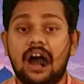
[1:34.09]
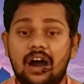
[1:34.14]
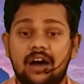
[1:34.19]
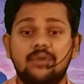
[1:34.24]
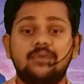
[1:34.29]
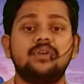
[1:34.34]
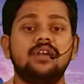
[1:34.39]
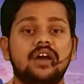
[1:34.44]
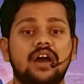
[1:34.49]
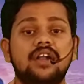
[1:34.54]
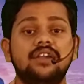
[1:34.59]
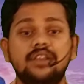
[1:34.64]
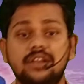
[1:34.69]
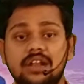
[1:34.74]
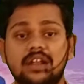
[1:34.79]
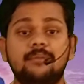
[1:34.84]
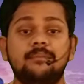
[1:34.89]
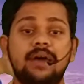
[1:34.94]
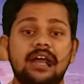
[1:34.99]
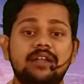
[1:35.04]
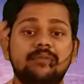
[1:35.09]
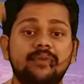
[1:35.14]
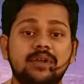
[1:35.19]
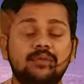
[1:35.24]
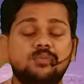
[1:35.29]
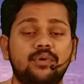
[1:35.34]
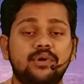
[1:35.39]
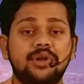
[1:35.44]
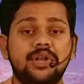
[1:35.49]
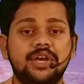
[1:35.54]
அவங்கள காட்டிலும் நான் மேலே
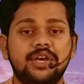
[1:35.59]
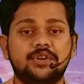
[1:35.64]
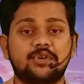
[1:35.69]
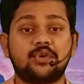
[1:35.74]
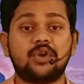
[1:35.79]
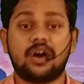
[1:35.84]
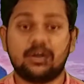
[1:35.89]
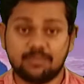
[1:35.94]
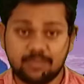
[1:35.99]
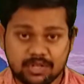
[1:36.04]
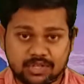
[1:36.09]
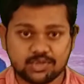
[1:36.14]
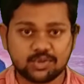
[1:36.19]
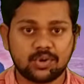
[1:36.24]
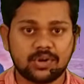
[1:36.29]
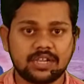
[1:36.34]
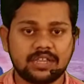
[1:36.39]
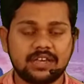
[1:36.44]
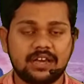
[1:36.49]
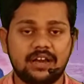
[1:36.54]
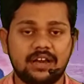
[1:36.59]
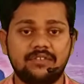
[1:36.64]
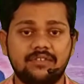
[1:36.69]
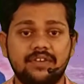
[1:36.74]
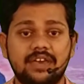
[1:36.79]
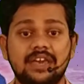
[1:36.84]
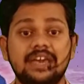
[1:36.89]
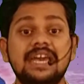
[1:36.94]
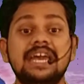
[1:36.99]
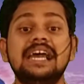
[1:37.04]
மேலே போயிட்டே இருக்கணும் அப்படின்னு சொல்கிறதுக்காகவே